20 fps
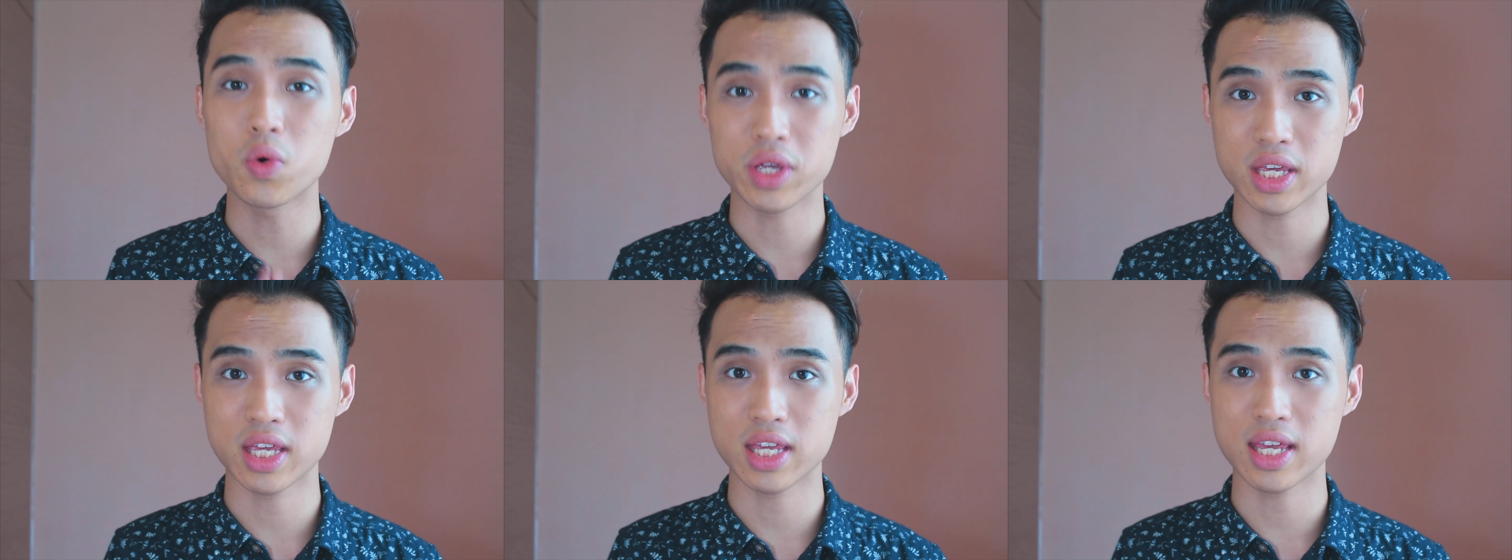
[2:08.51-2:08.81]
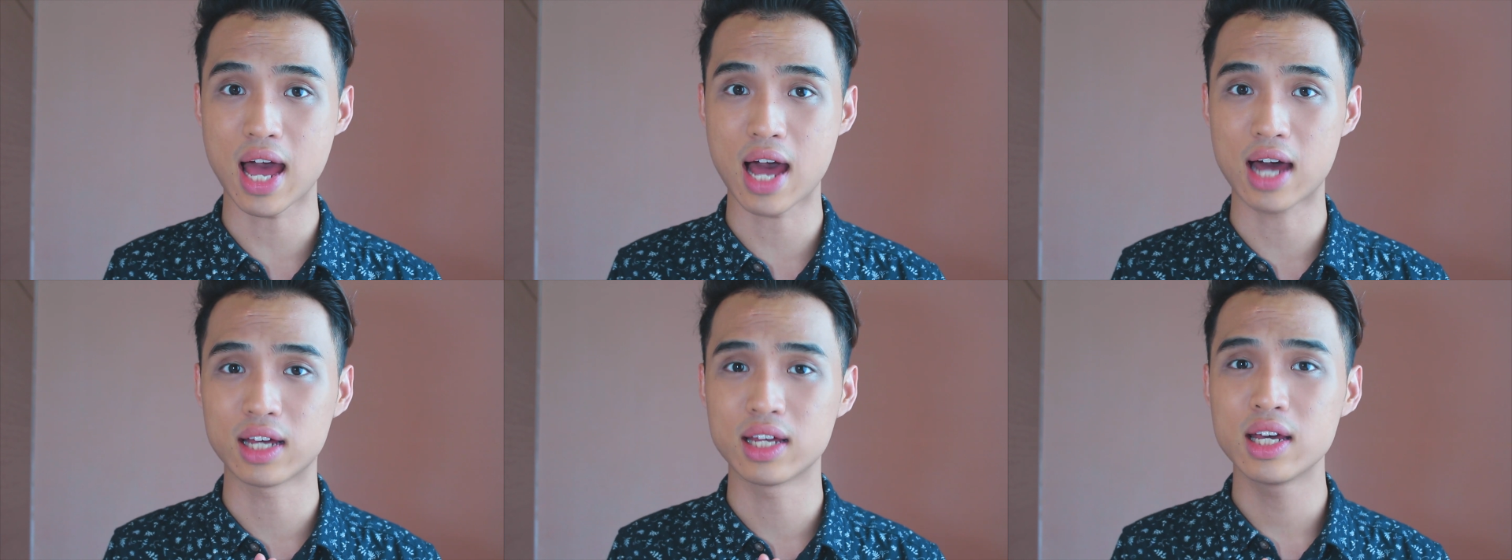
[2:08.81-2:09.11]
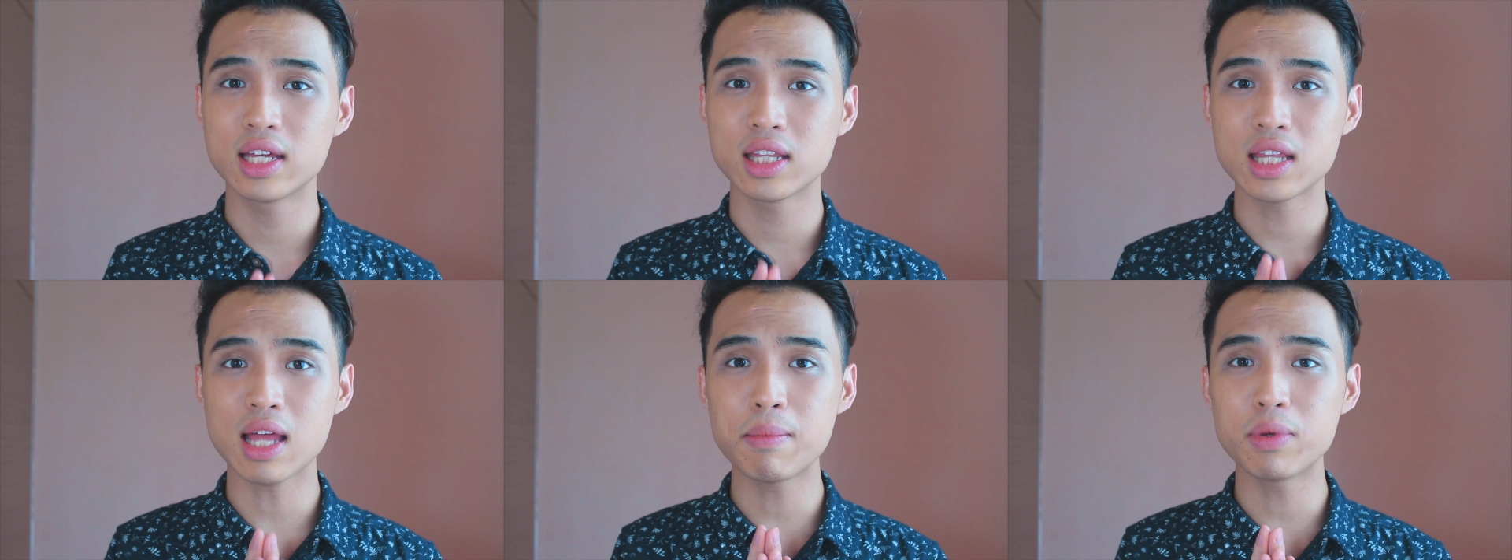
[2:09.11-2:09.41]
不一样，
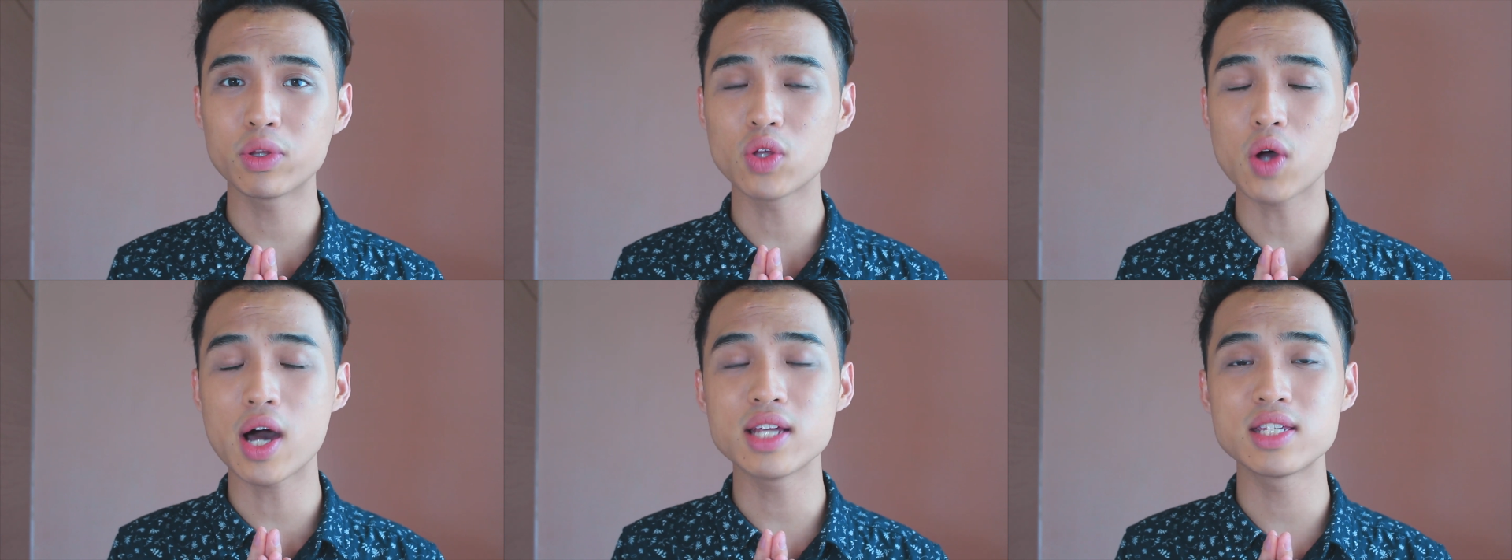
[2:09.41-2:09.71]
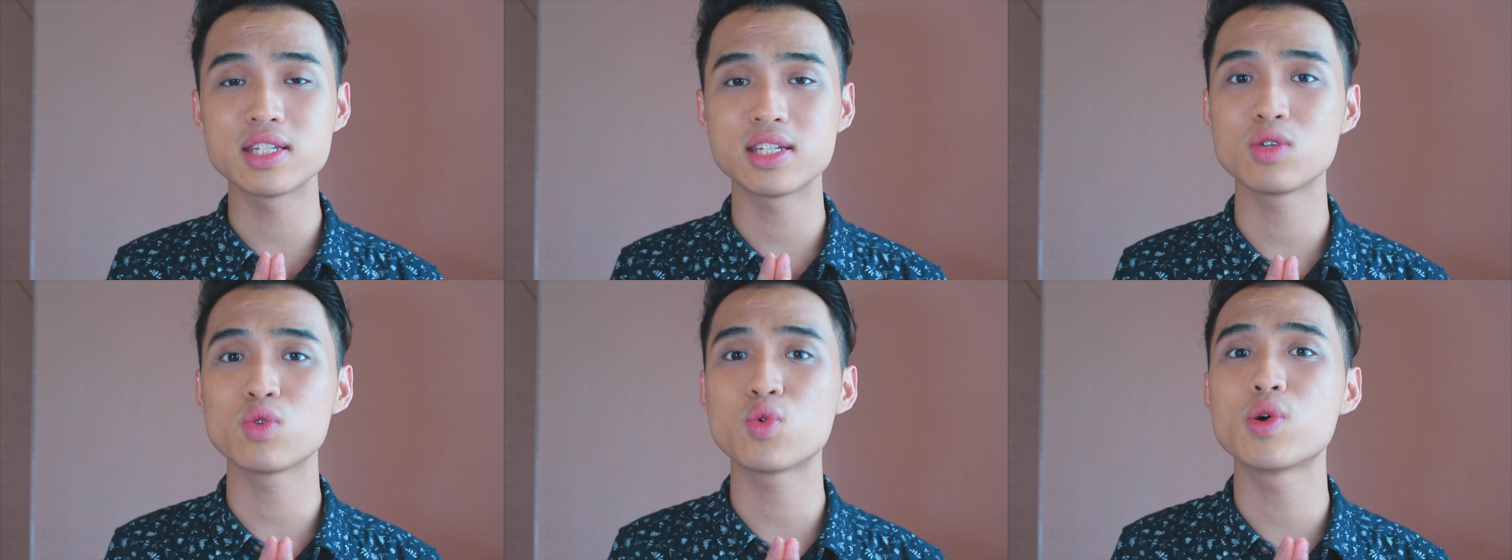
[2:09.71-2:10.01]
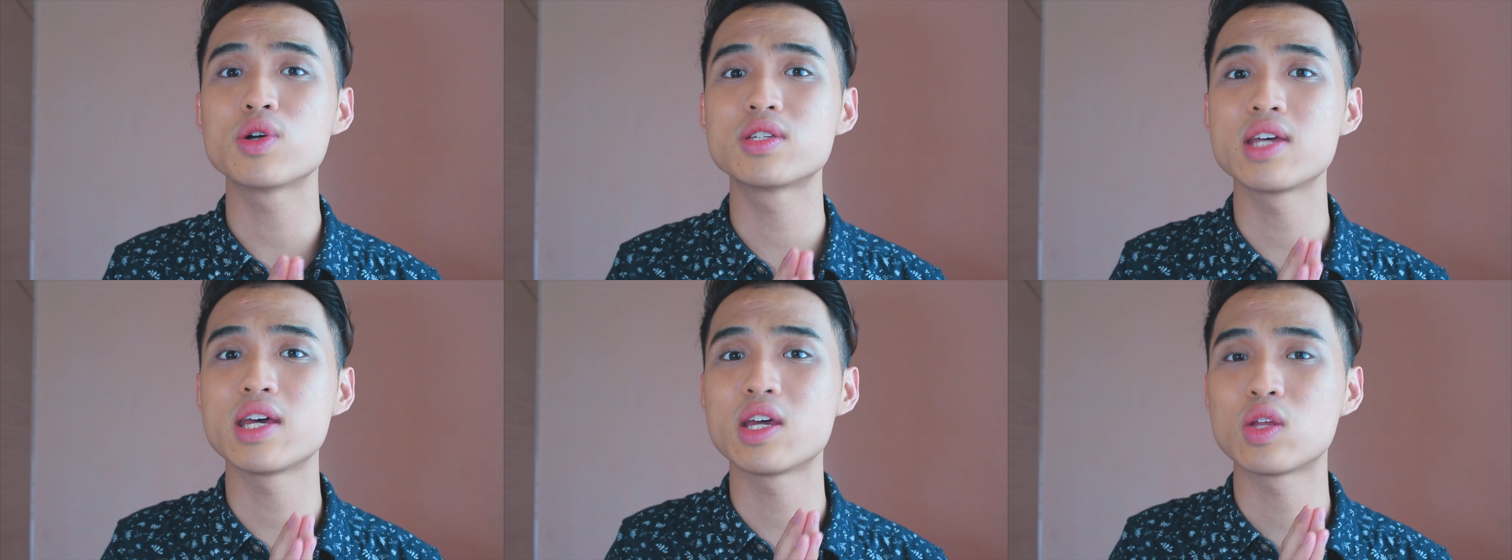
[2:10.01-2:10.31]
他们都要经
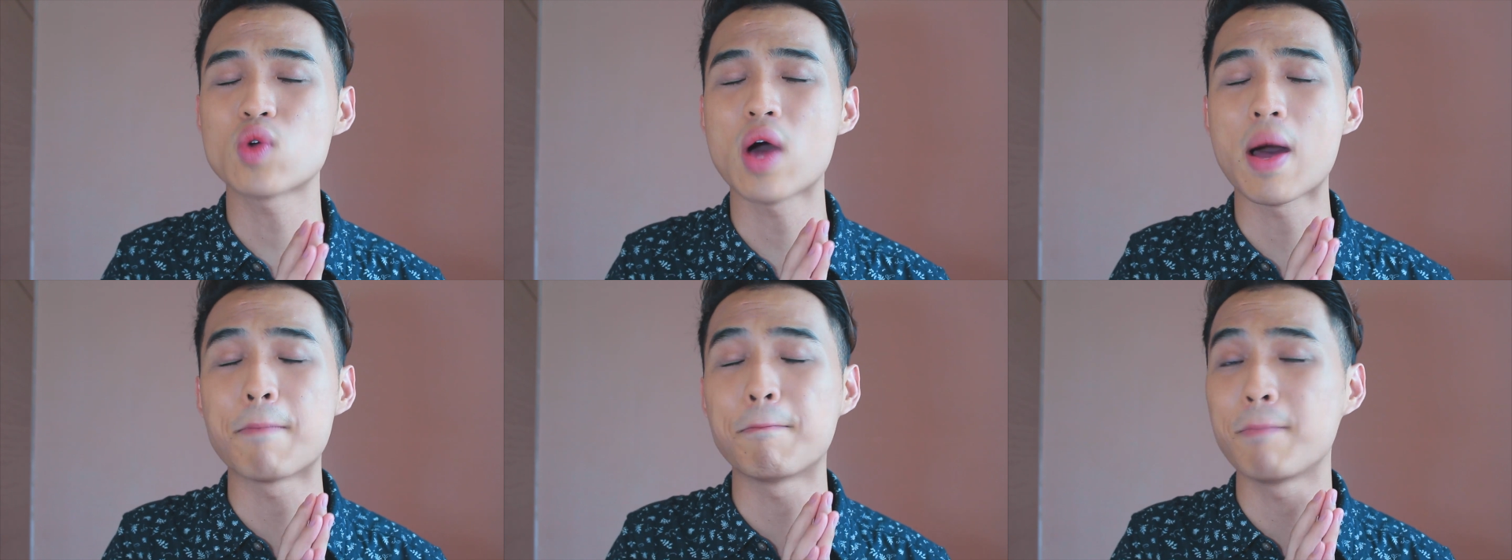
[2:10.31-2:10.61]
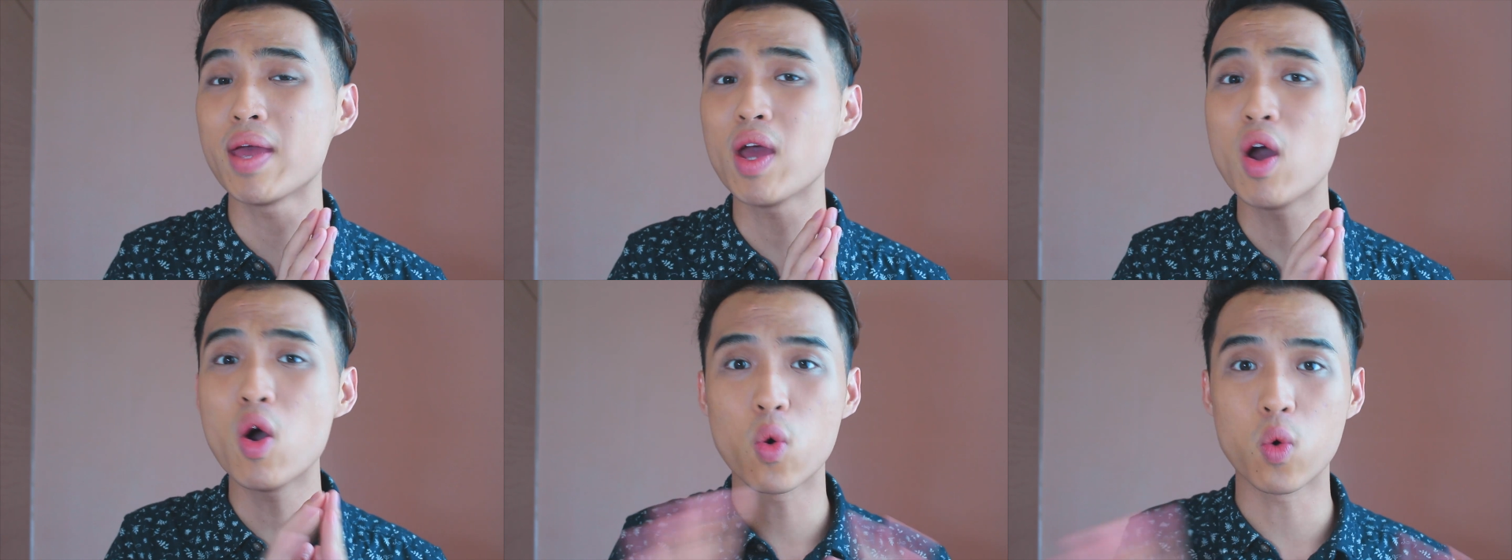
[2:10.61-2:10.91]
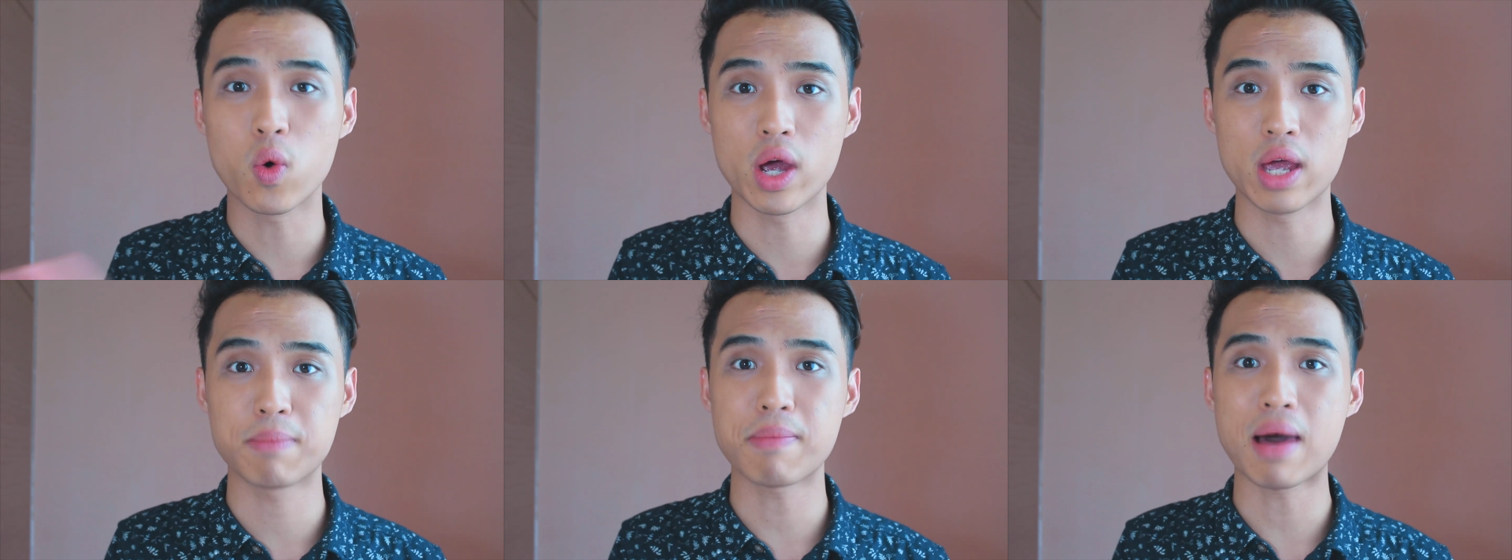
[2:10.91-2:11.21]
过这一段没有
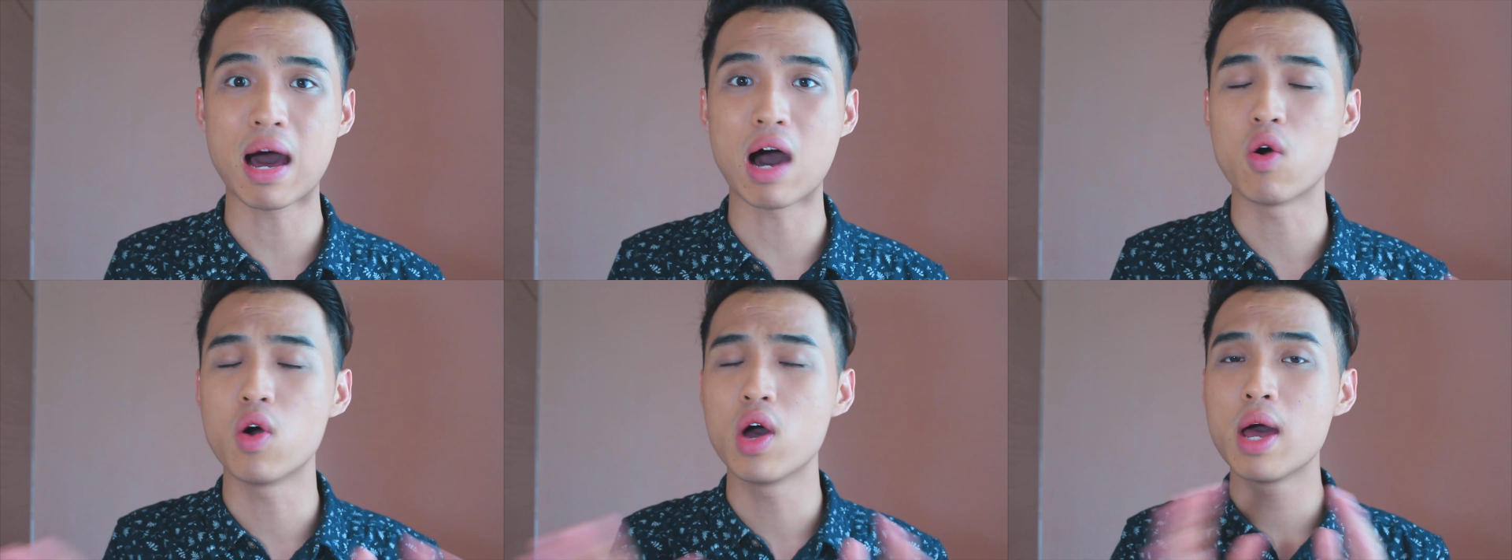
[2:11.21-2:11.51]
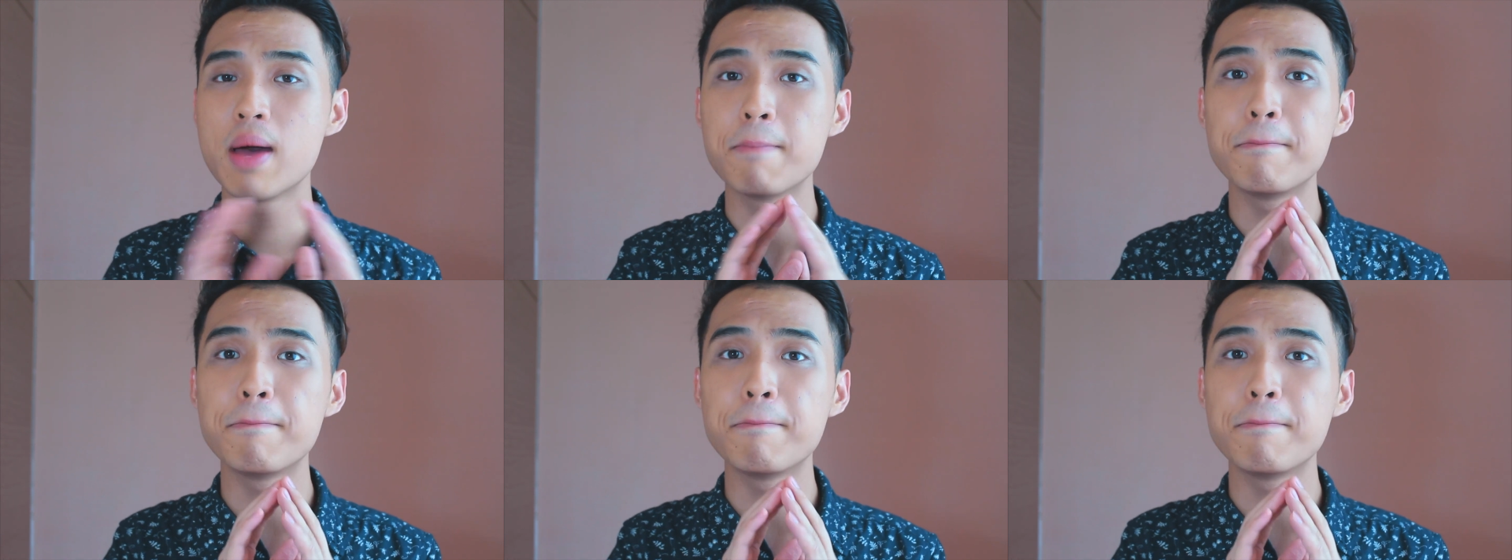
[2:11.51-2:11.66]
回报、